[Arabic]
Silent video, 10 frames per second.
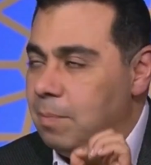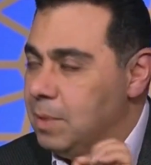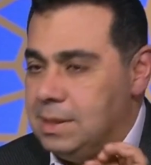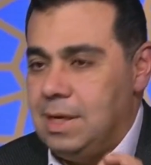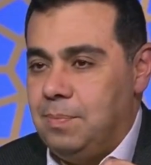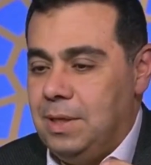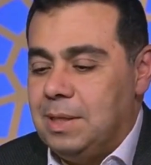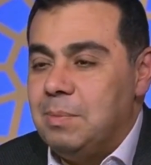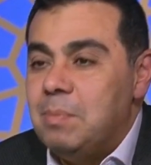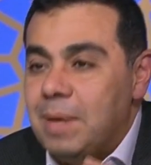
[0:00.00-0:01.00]
بالظبط انت
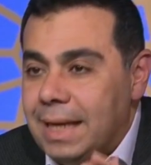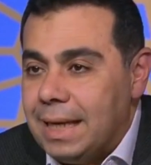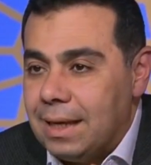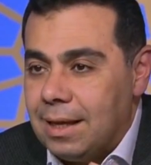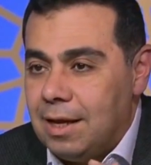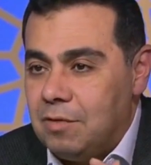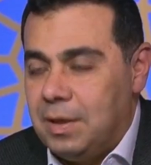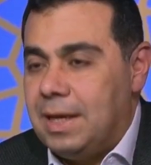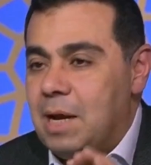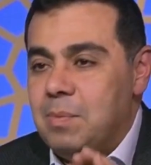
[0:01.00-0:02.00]
بالملي
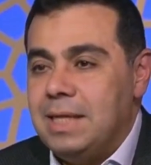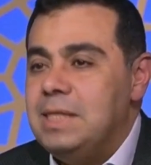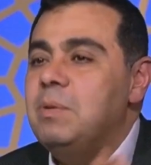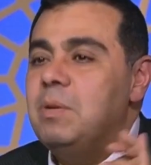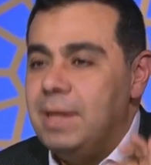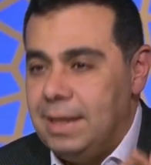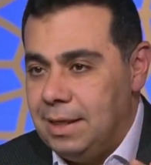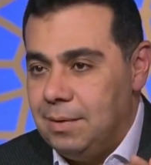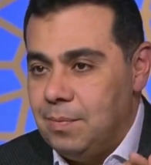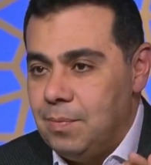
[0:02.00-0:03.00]
فكره العمليات دي بالملي
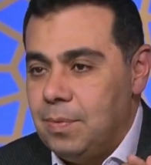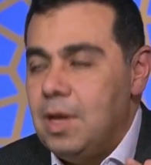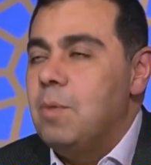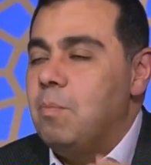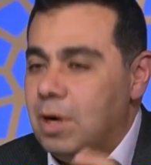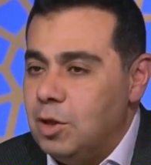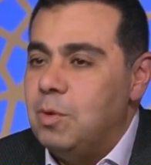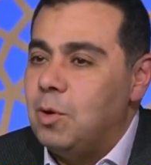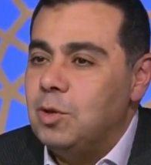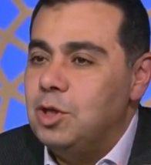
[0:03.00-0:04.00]
برضه ما
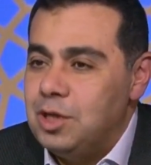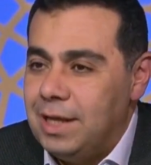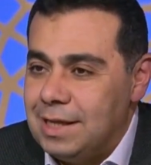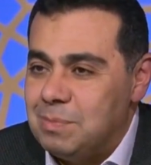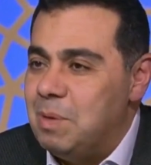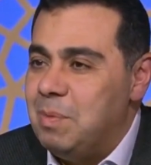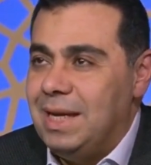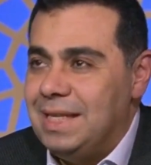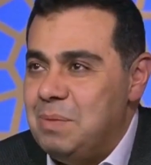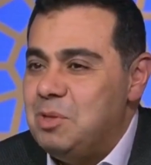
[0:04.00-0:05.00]
نخضش الناس
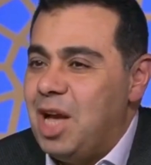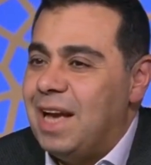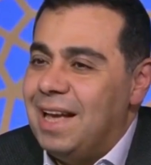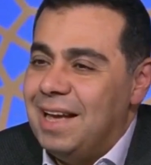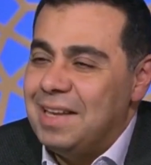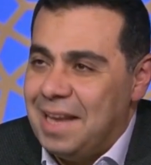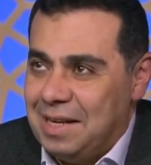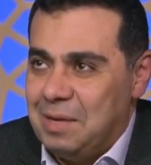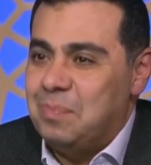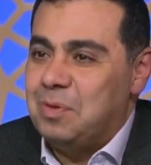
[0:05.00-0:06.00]
بالملي دي مش حاجه
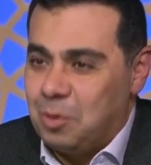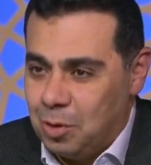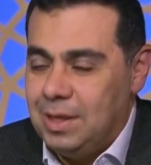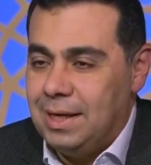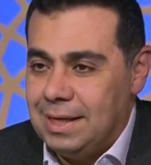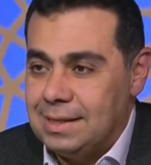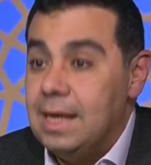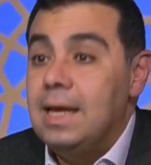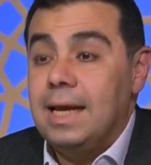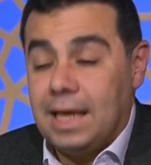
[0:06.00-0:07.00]
يعني تخض الناس
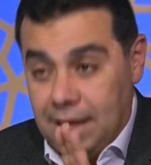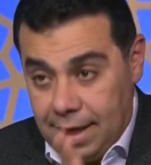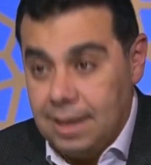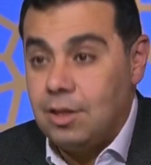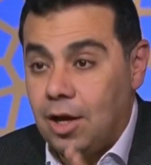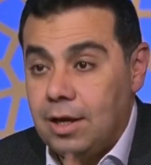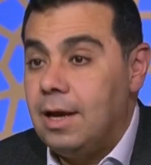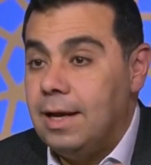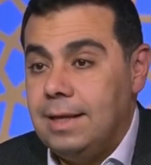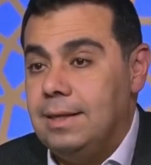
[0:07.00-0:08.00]
مم. لكن هي
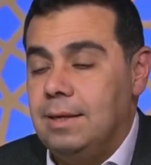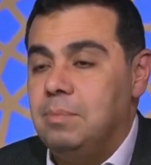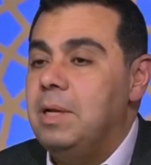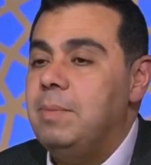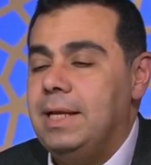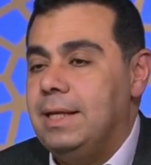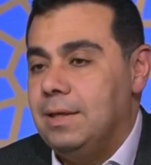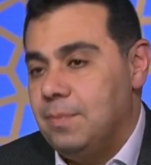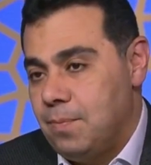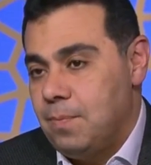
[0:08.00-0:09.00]
دقيقه جدا بالملي مم.
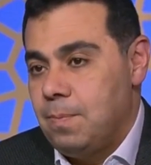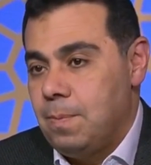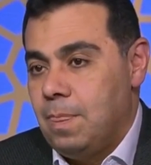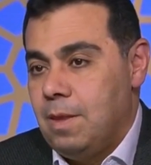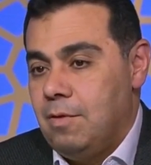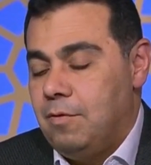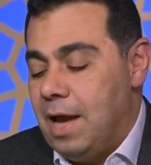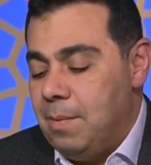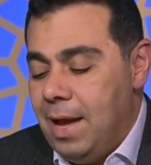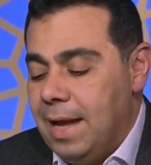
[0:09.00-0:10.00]

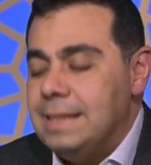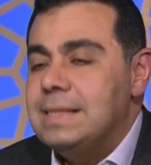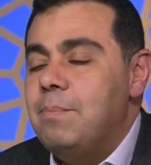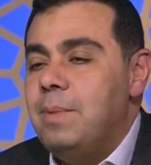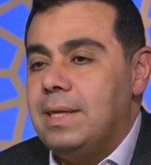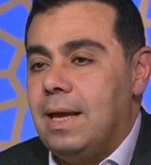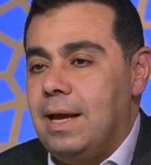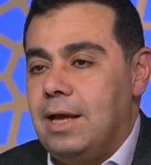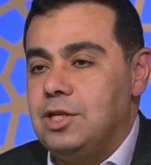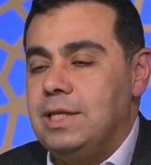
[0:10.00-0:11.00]
فاهم حاجه نثبتها
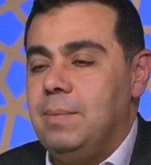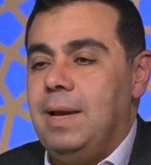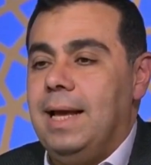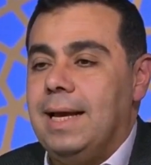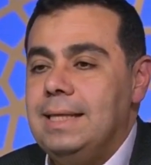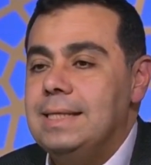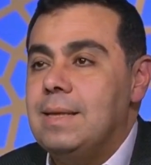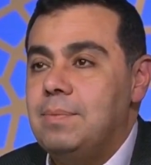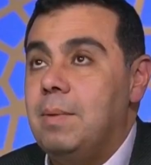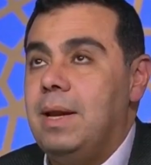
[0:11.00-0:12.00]
عشان تبقى الحاجات دي
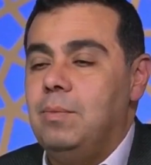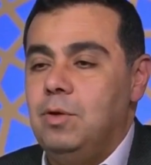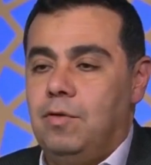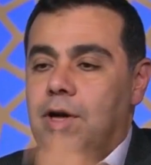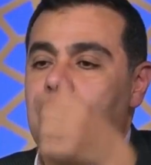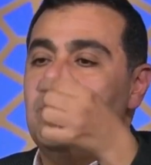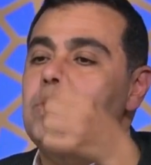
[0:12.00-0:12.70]
ثابته العمود الفقري كله